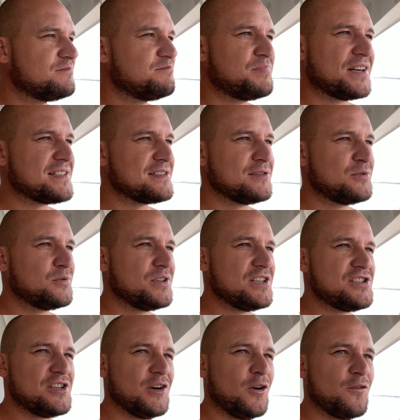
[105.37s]
prezentuje
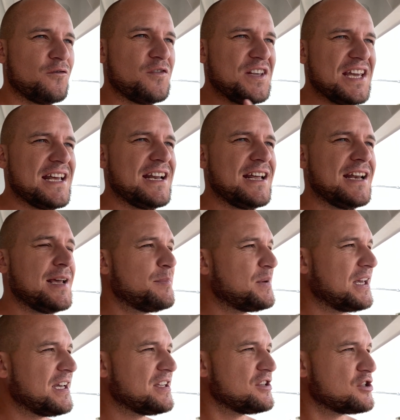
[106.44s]
się o wiele
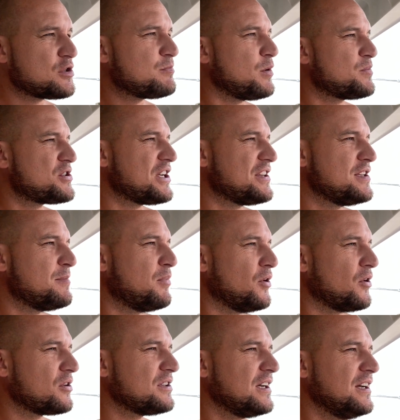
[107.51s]
lepiej niż poprzedni
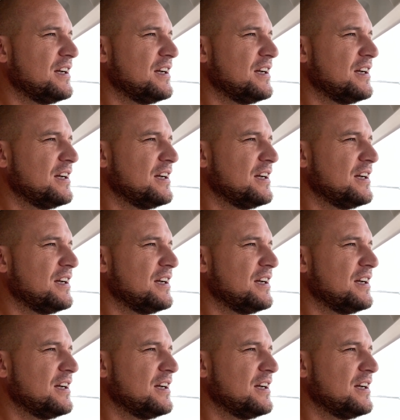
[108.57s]
port.